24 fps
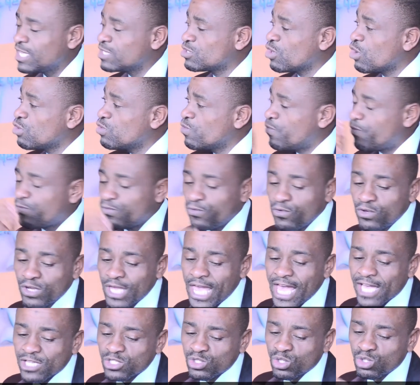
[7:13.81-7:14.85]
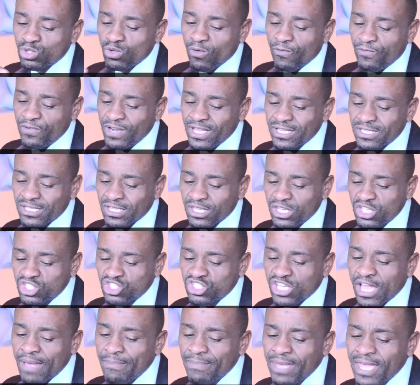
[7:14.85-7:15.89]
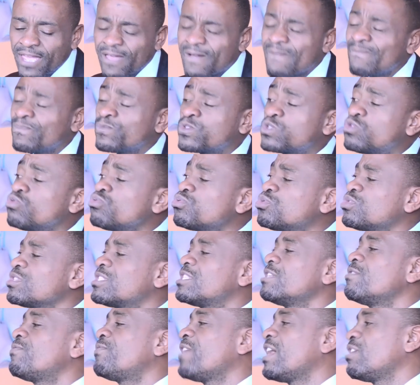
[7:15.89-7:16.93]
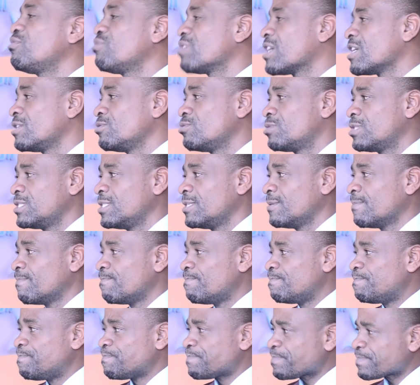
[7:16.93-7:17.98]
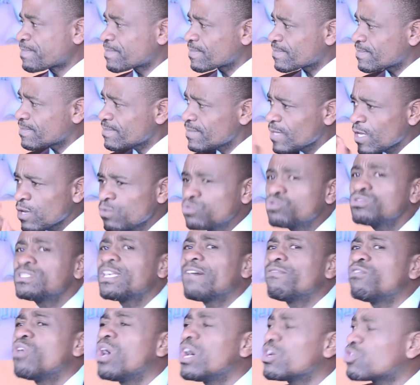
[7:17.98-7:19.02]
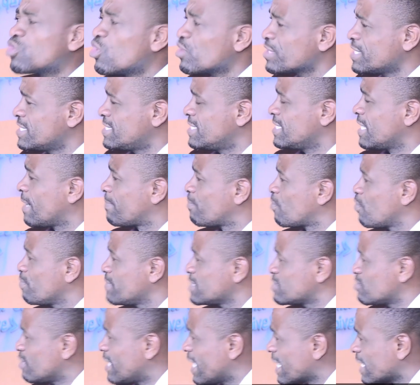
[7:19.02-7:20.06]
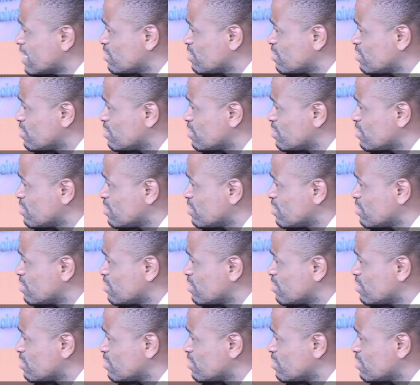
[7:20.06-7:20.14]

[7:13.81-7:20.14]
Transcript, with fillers: et dont le feuillage ne se flétrit jamais. Tout ce qu'il fait lui réussit. Nous avons encore ici la promesse de la